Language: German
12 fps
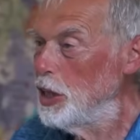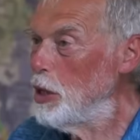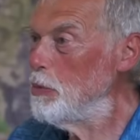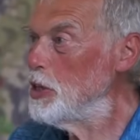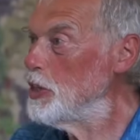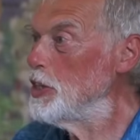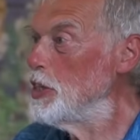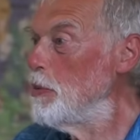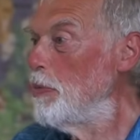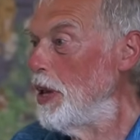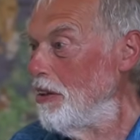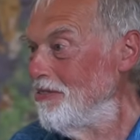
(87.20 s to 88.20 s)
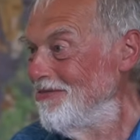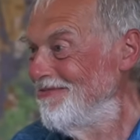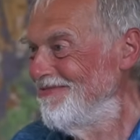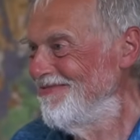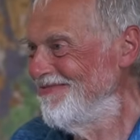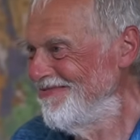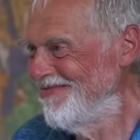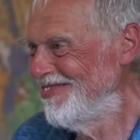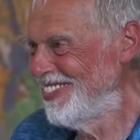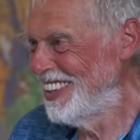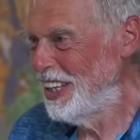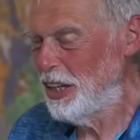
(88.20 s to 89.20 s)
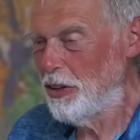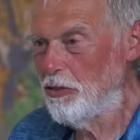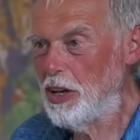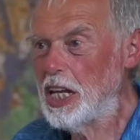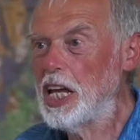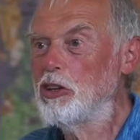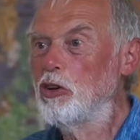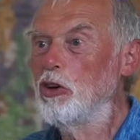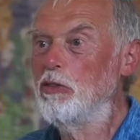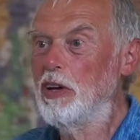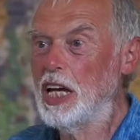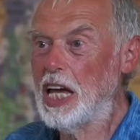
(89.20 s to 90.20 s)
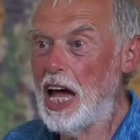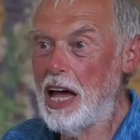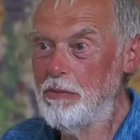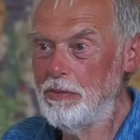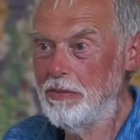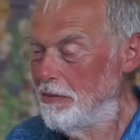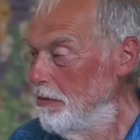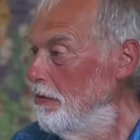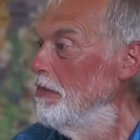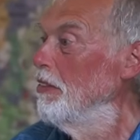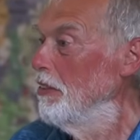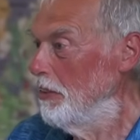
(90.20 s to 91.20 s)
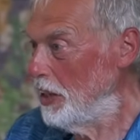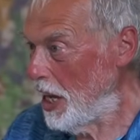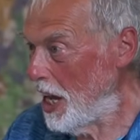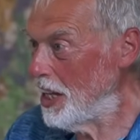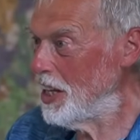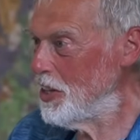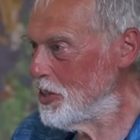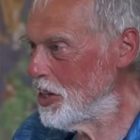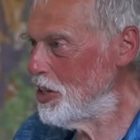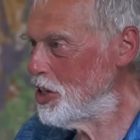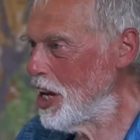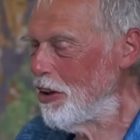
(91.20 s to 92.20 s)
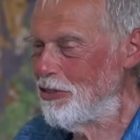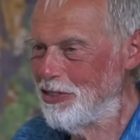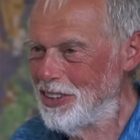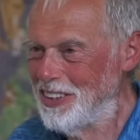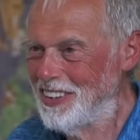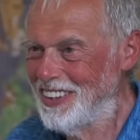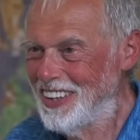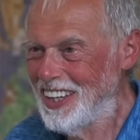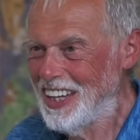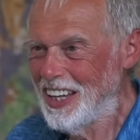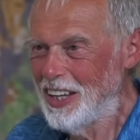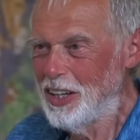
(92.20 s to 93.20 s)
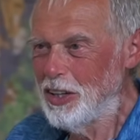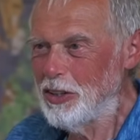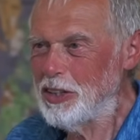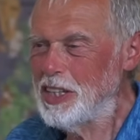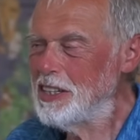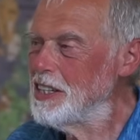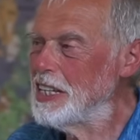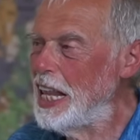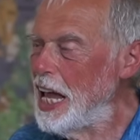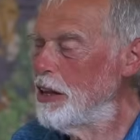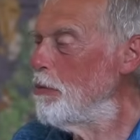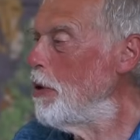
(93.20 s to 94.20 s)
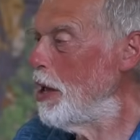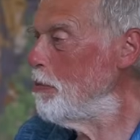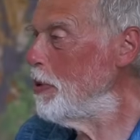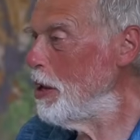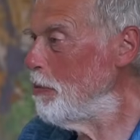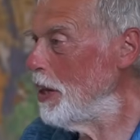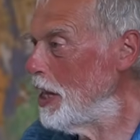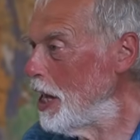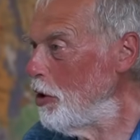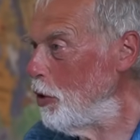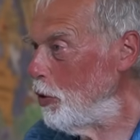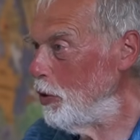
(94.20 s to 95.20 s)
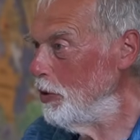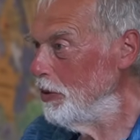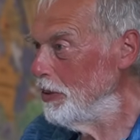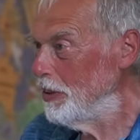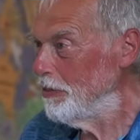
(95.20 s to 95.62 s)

der Mississippi. Wer da drüber kam, der hatte es geschafft. Und dieses Let My People Go,